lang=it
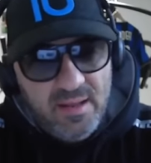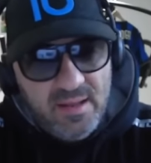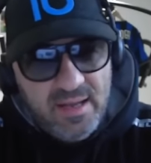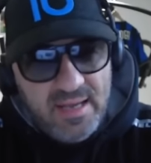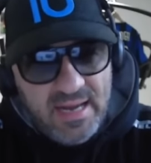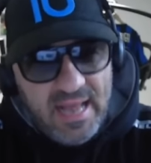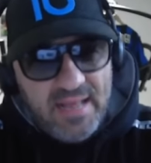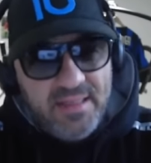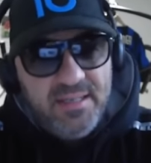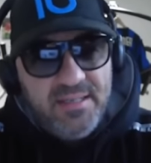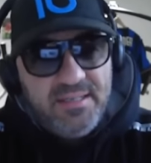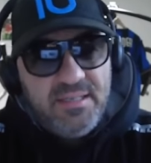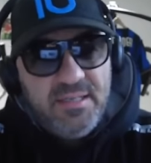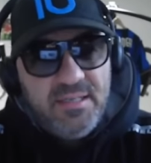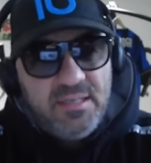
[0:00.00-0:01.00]

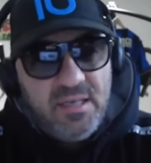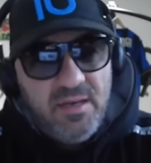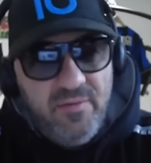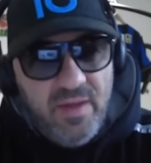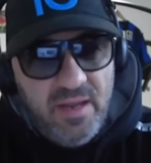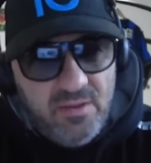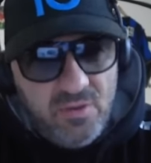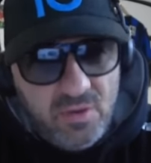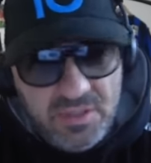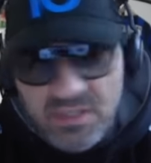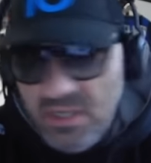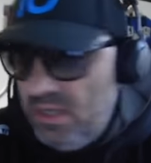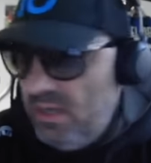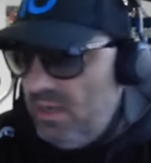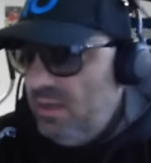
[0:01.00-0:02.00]
gratis
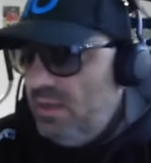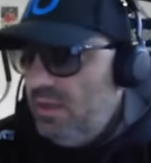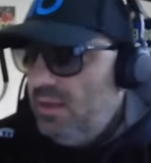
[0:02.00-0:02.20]
iscrivendosi